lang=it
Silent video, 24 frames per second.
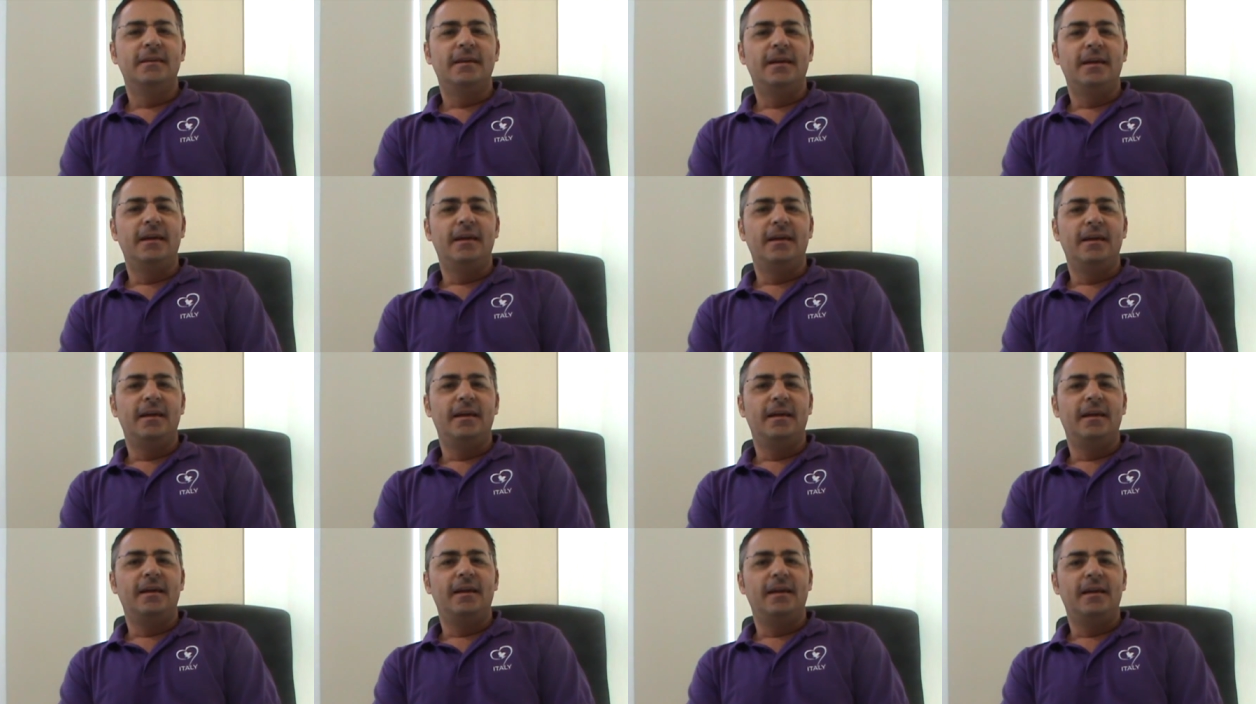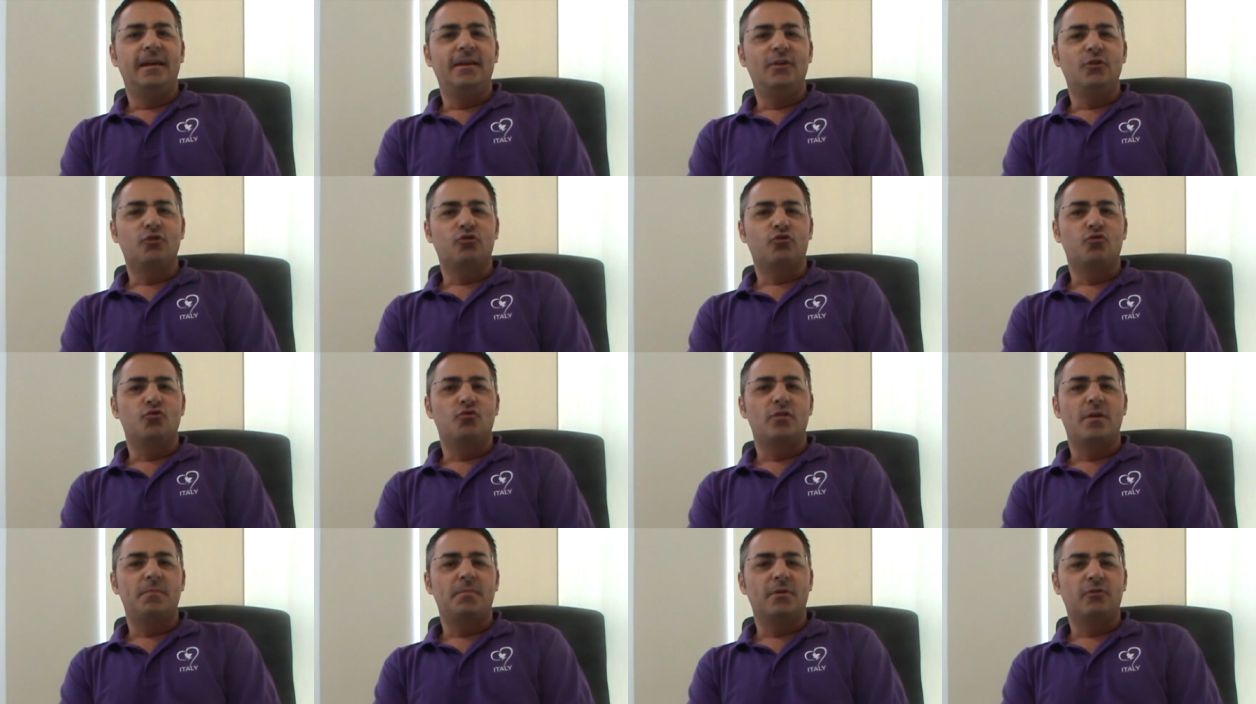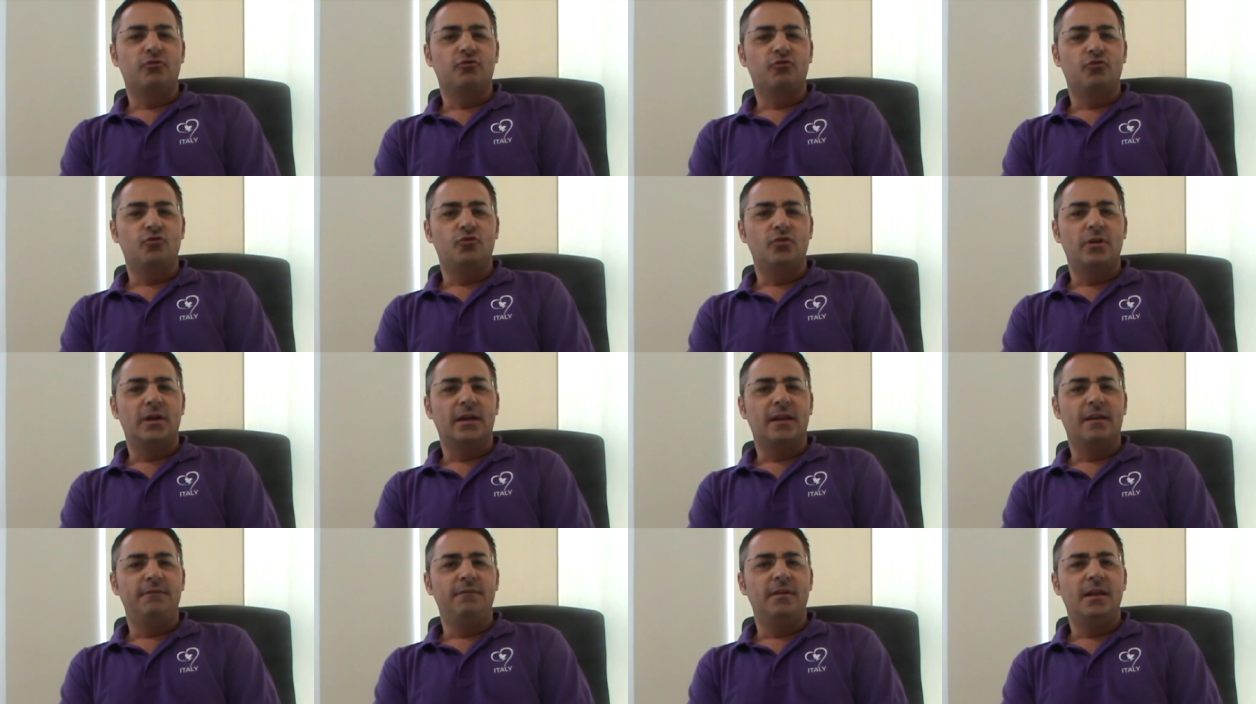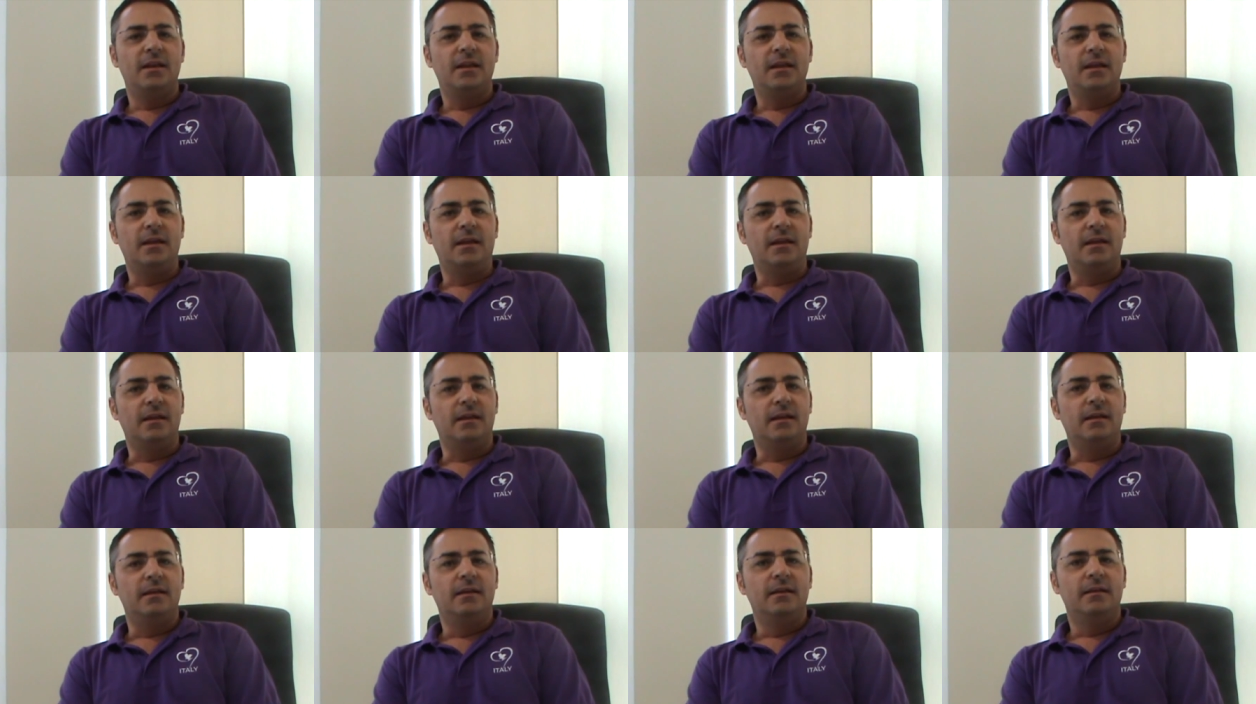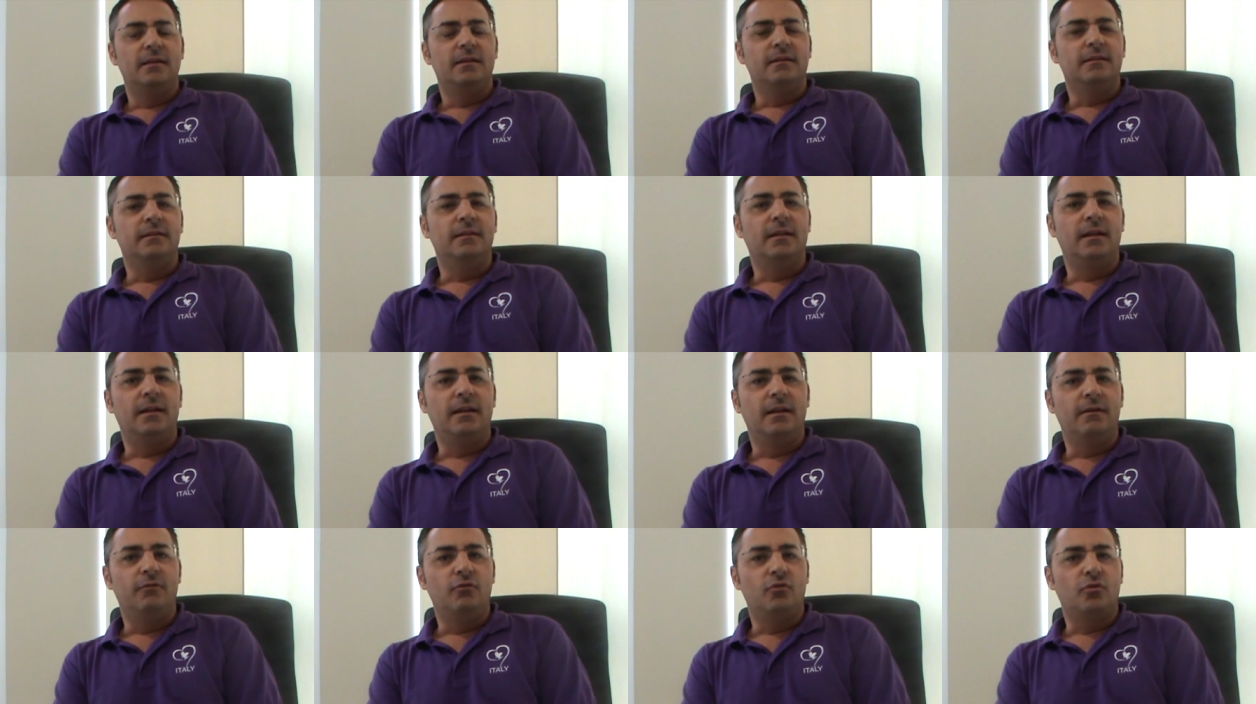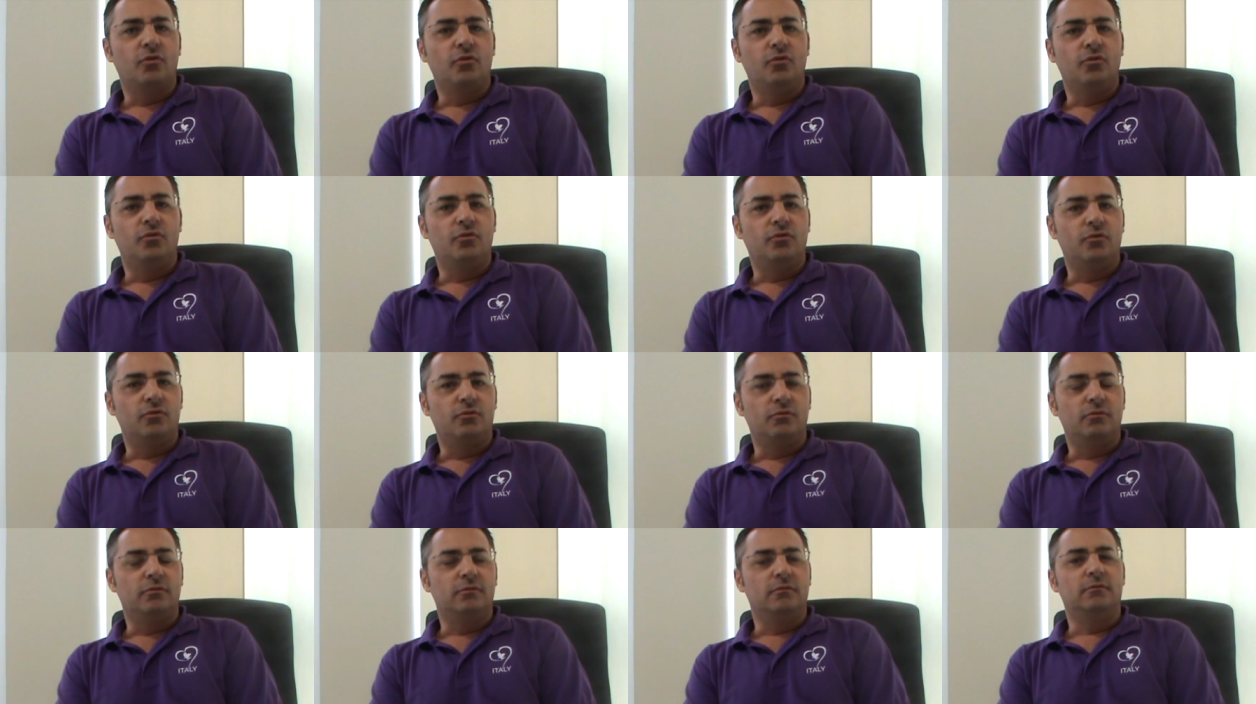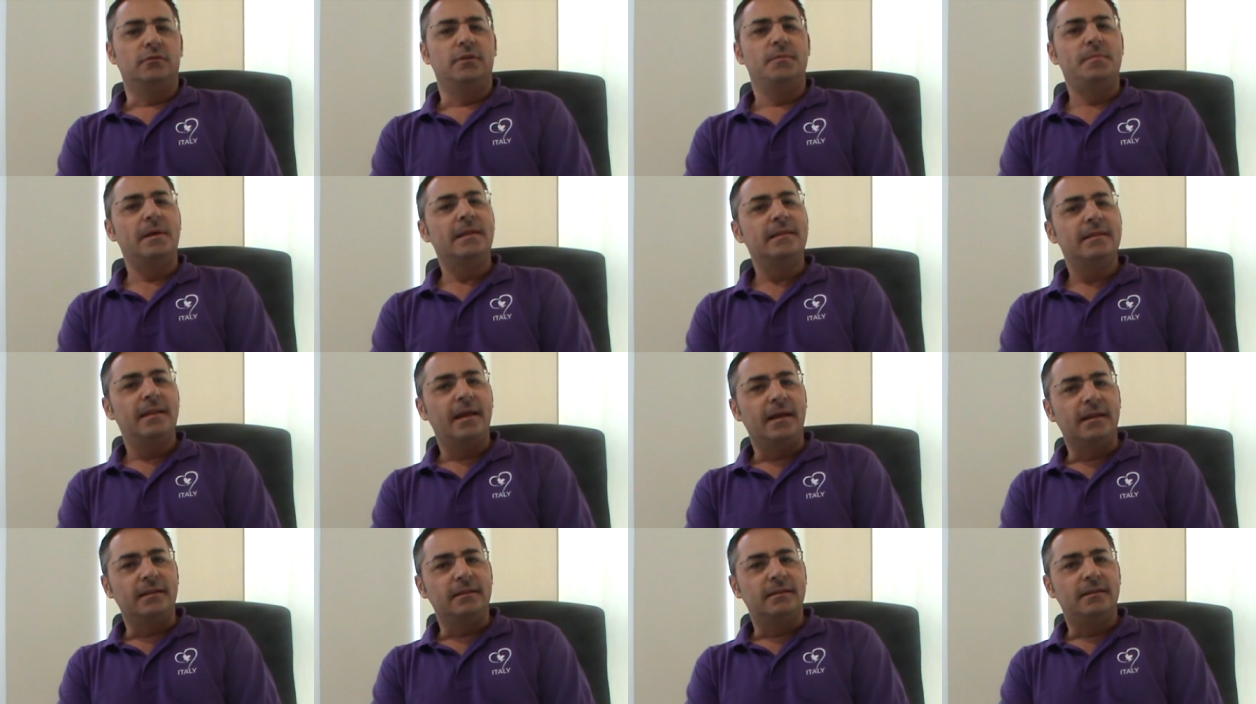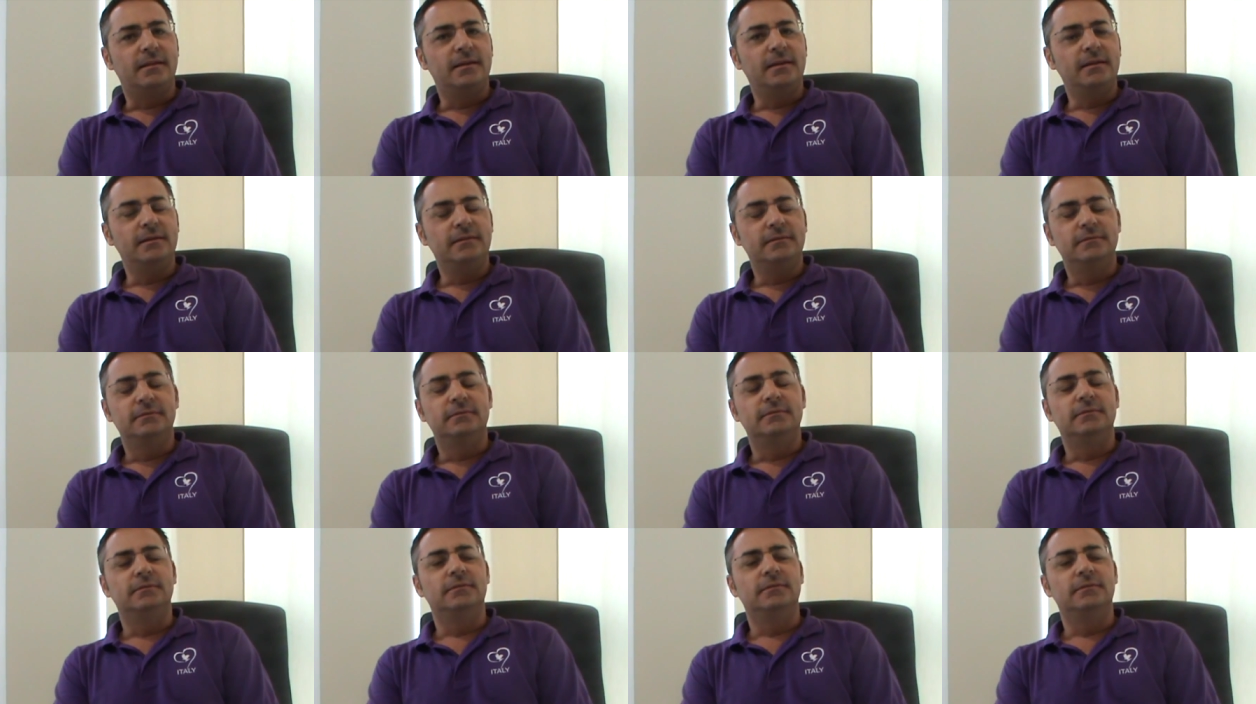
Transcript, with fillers: eh, io sono una persona che viene dal lavoro dipendente,